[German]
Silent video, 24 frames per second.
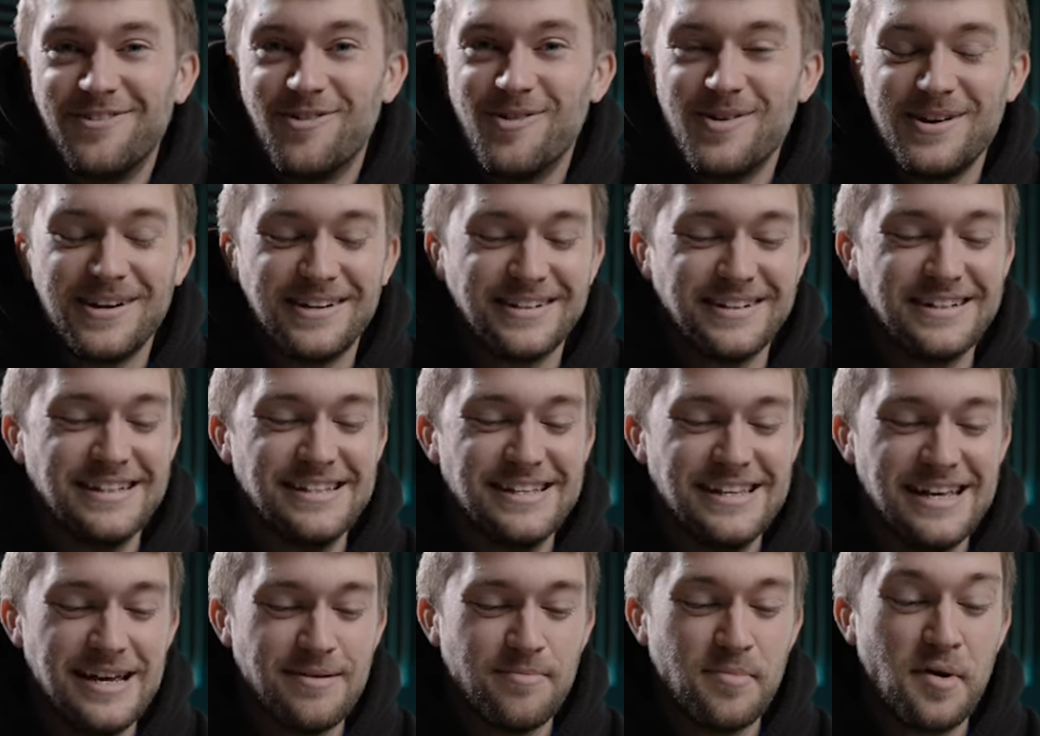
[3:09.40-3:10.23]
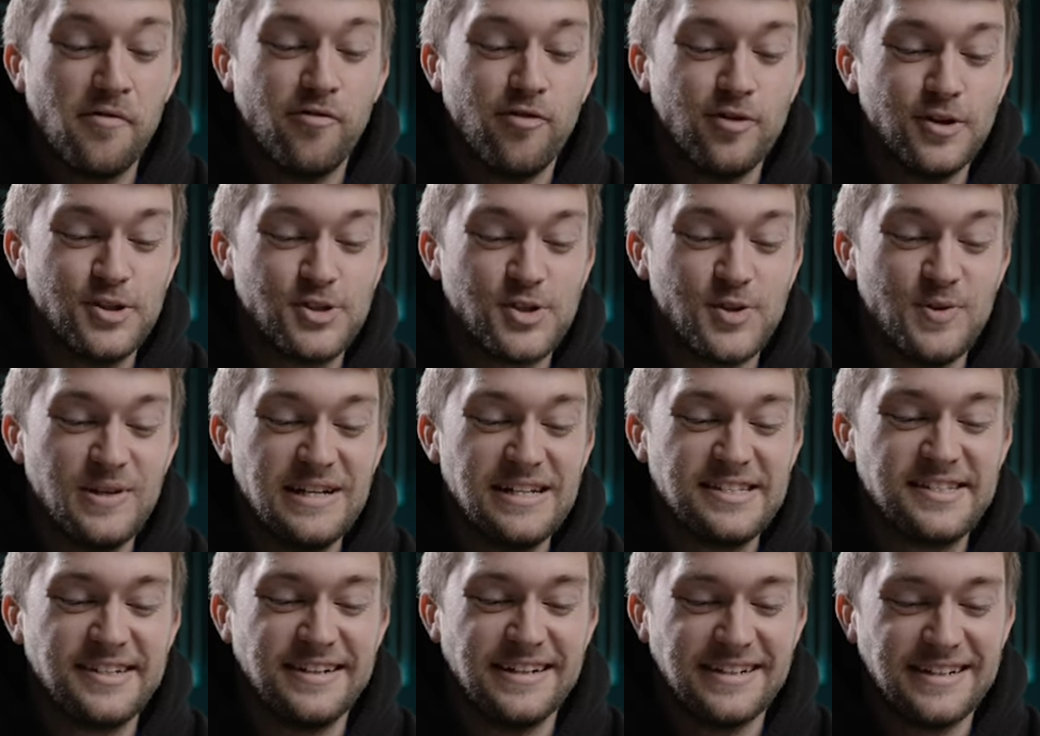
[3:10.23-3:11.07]
ohne dem
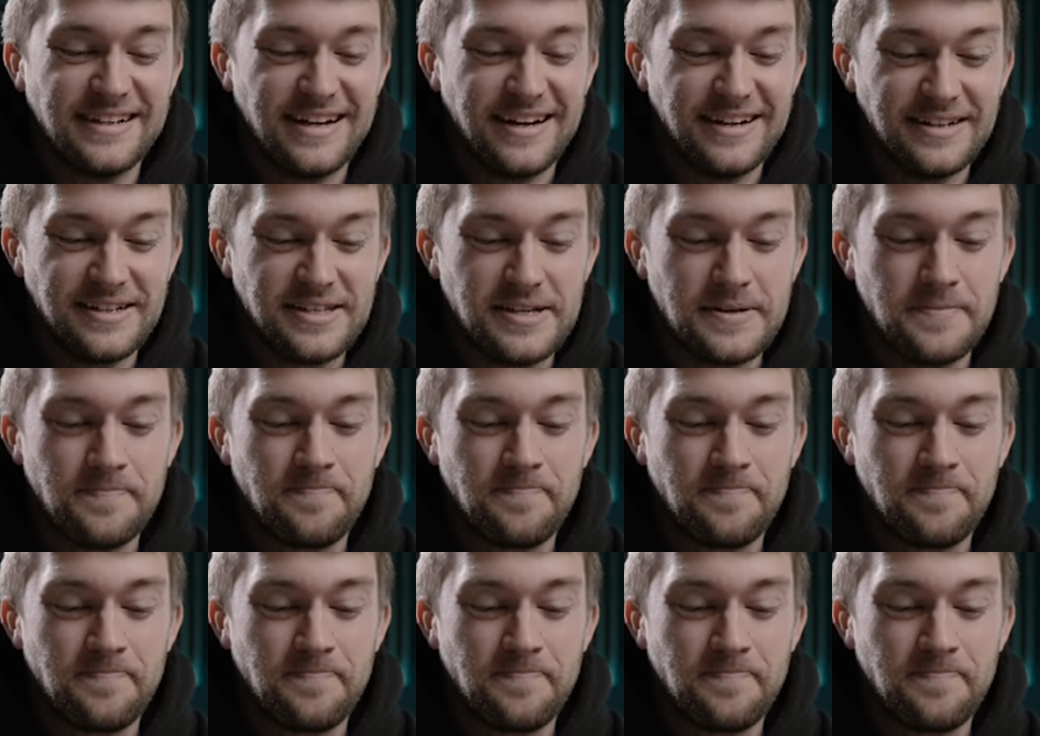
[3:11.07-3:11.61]
funktioniert es halt gar nicht.